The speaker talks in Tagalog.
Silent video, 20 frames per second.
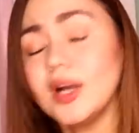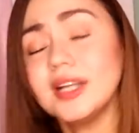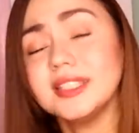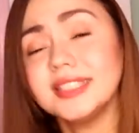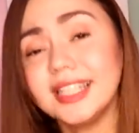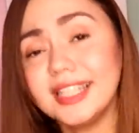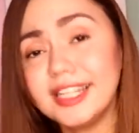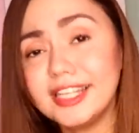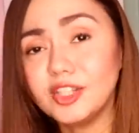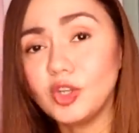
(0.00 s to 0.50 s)
ang
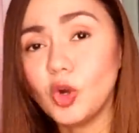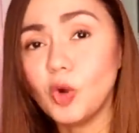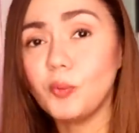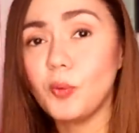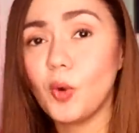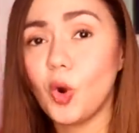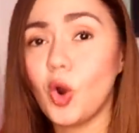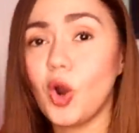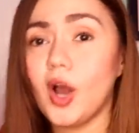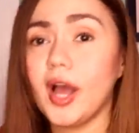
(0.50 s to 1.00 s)
Zilingo
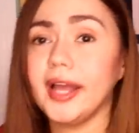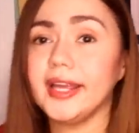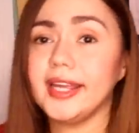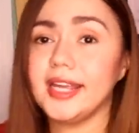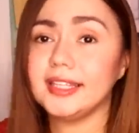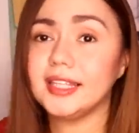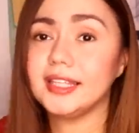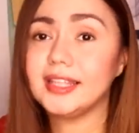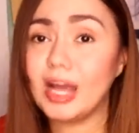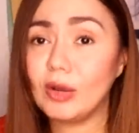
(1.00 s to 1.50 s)
po ay
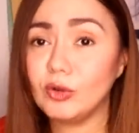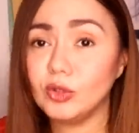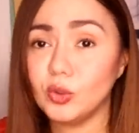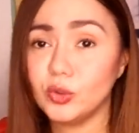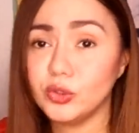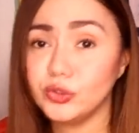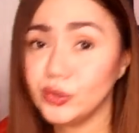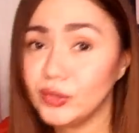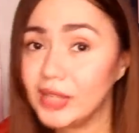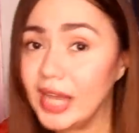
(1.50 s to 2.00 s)

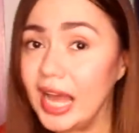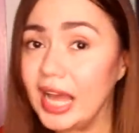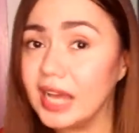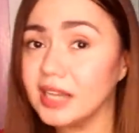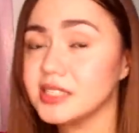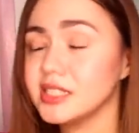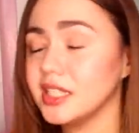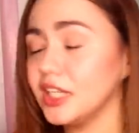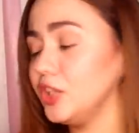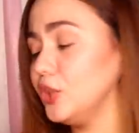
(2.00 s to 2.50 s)
ida-download nyo lang
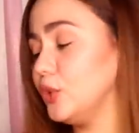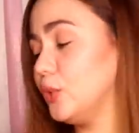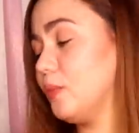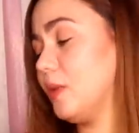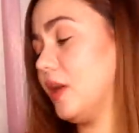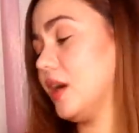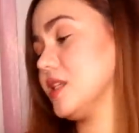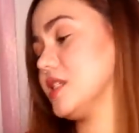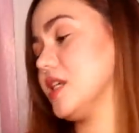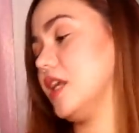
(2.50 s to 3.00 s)
sa inyong
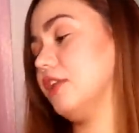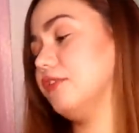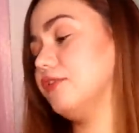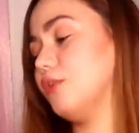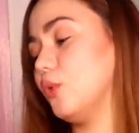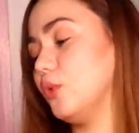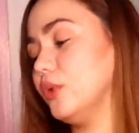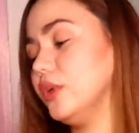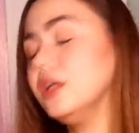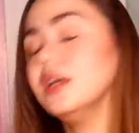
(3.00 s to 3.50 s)
mga
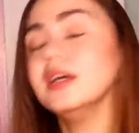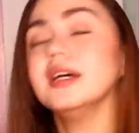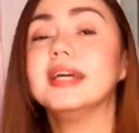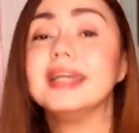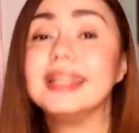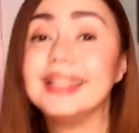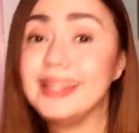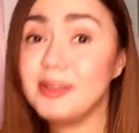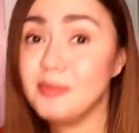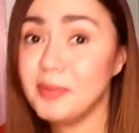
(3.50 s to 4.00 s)
cellphone.
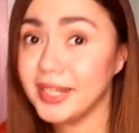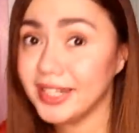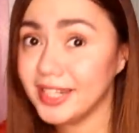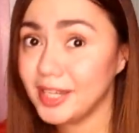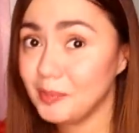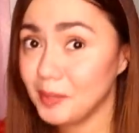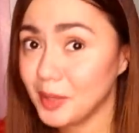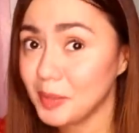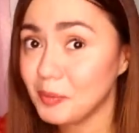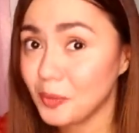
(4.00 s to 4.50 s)

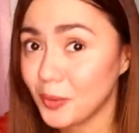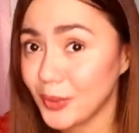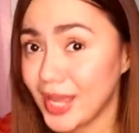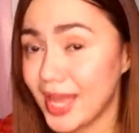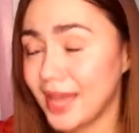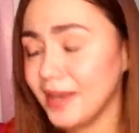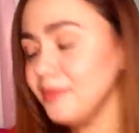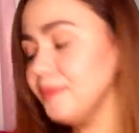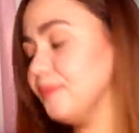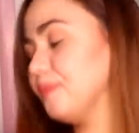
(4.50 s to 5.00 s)
Libreng-libre po
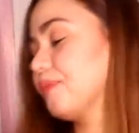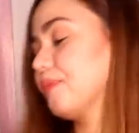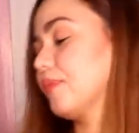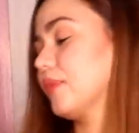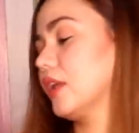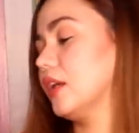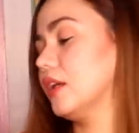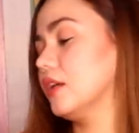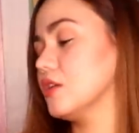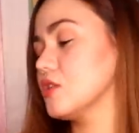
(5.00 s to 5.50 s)
yan.
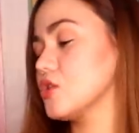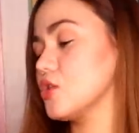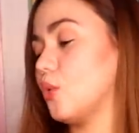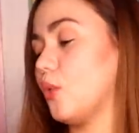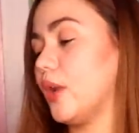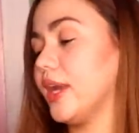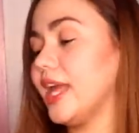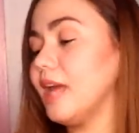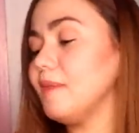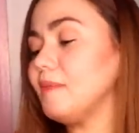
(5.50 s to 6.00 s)
So,
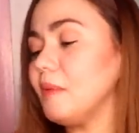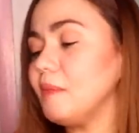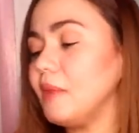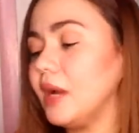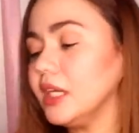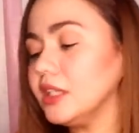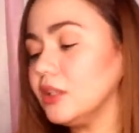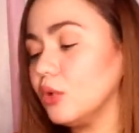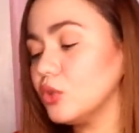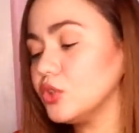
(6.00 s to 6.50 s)
ayan,
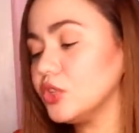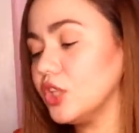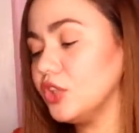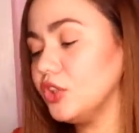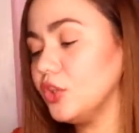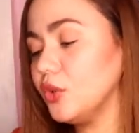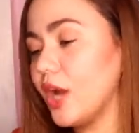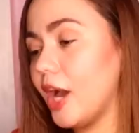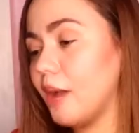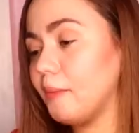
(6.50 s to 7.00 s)
papakita ko sa
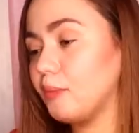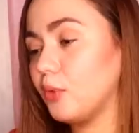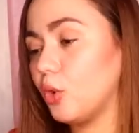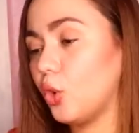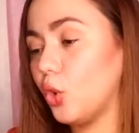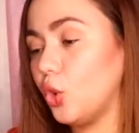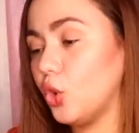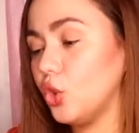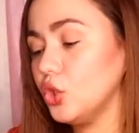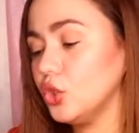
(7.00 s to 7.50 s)
inyo yung app
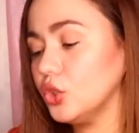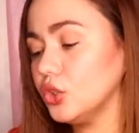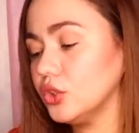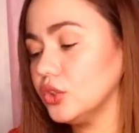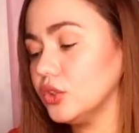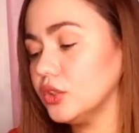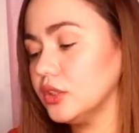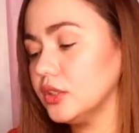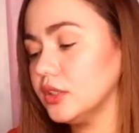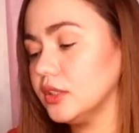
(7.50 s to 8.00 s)
ko.
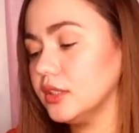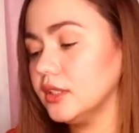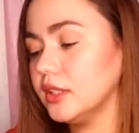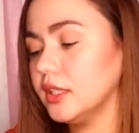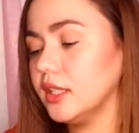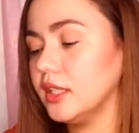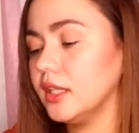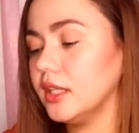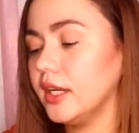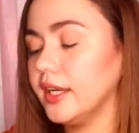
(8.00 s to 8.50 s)

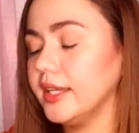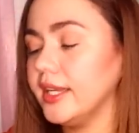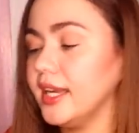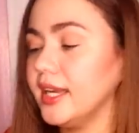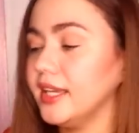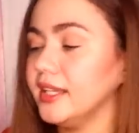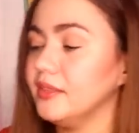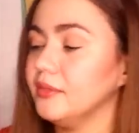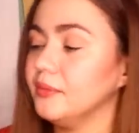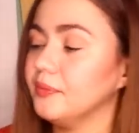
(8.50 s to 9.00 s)

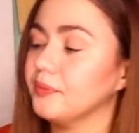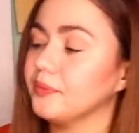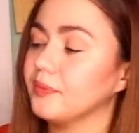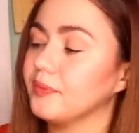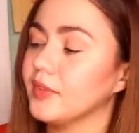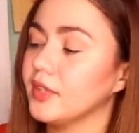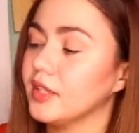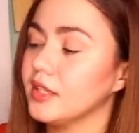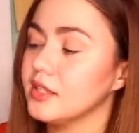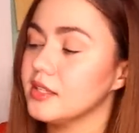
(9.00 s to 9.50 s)
Ayan.
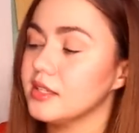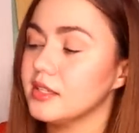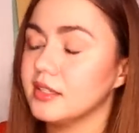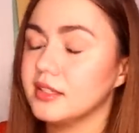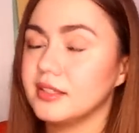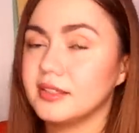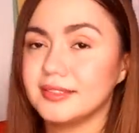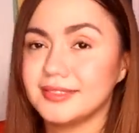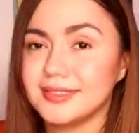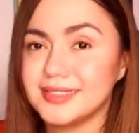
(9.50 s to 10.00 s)

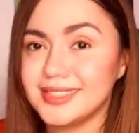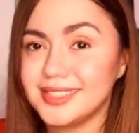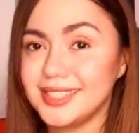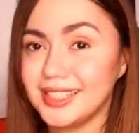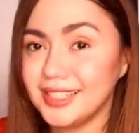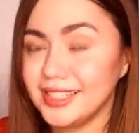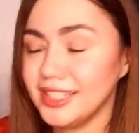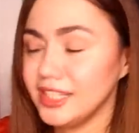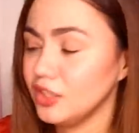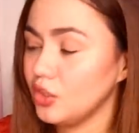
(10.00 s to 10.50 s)

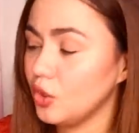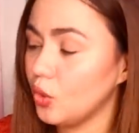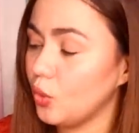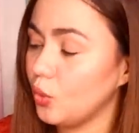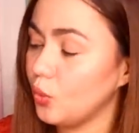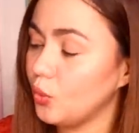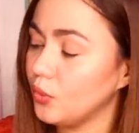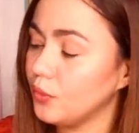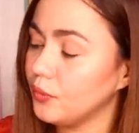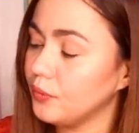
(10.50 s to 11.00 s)

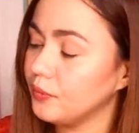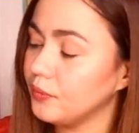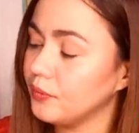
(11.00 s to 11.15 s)
Zilingo.